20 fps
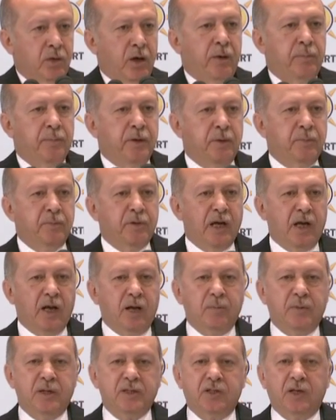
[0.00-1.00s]
Ya benim
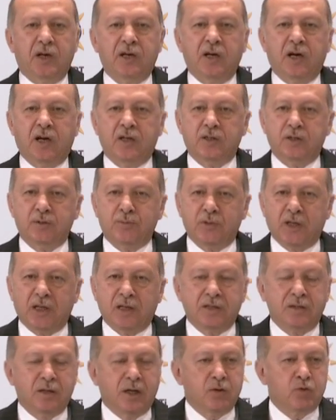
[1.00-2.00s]
genel başkan
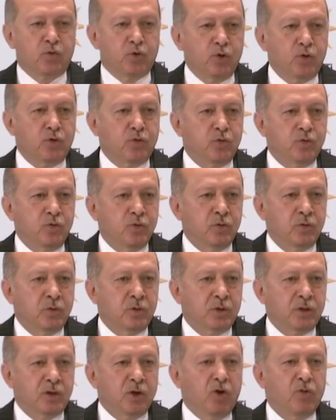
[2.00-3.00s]
yardımcılarından tut,
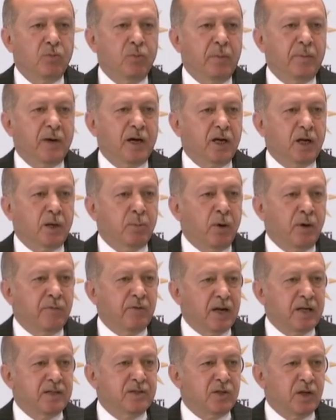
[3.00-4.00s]
savunma
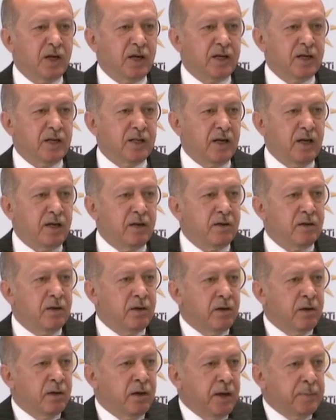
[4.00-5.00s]
bakanıma varıncaya kadar
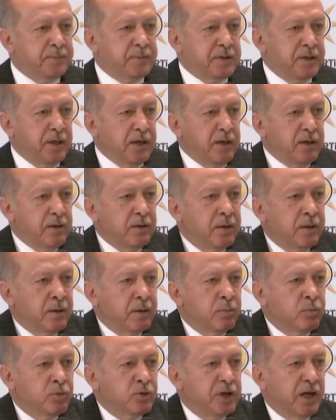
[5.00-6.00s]
hepsi
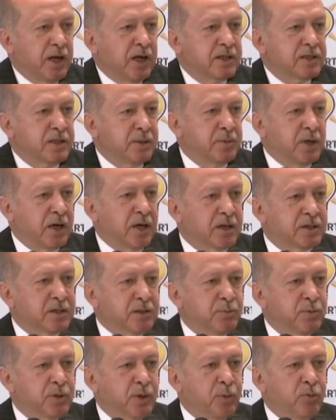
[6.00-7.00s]
bu cenaze
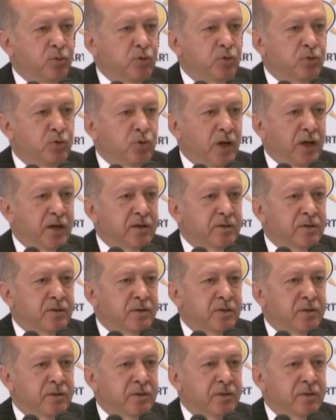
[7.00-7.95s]
merasiminde bulundular.